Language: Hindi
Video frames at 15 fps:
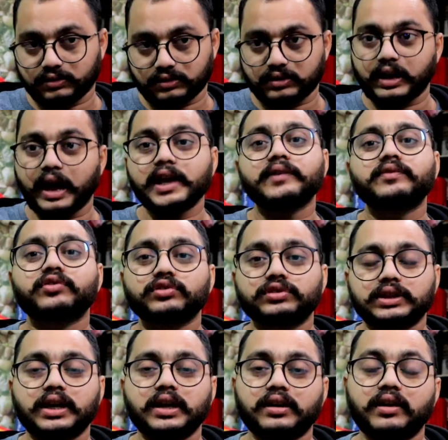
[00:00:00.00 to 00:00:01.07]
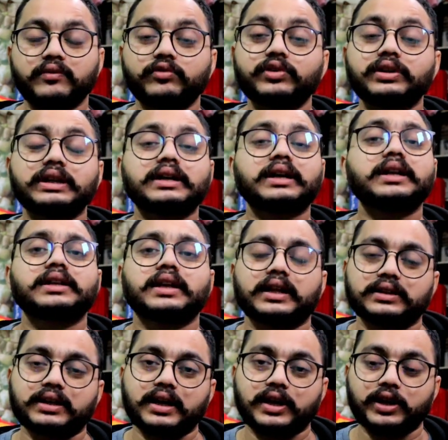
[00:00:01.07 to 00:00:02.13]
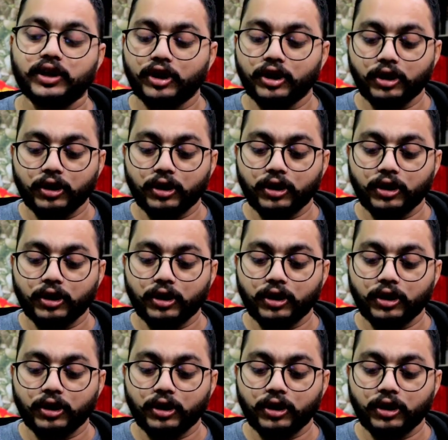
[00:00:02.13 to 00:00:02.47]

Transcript: लाइफ होती है ना वो निकल जाता है